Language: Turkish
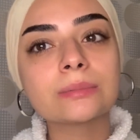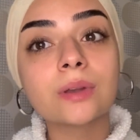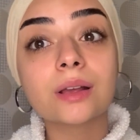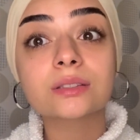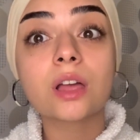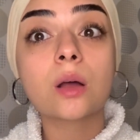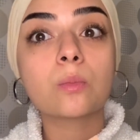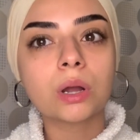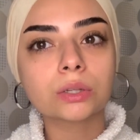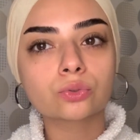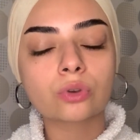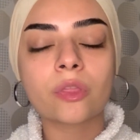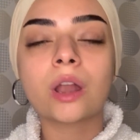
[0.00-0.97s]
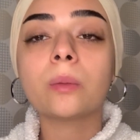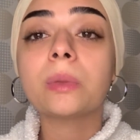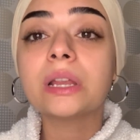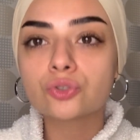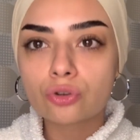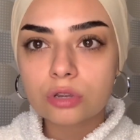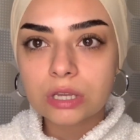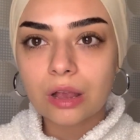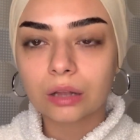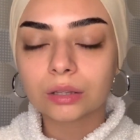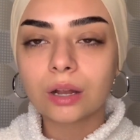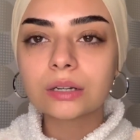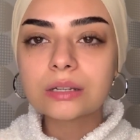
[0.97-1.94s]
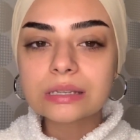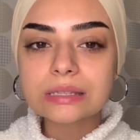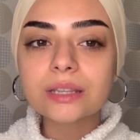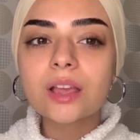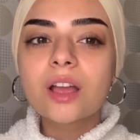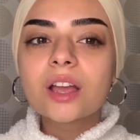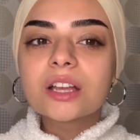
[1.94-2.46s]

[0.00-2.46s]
biraz daha mat duranlar beni çok iyi anlar. Nasıl?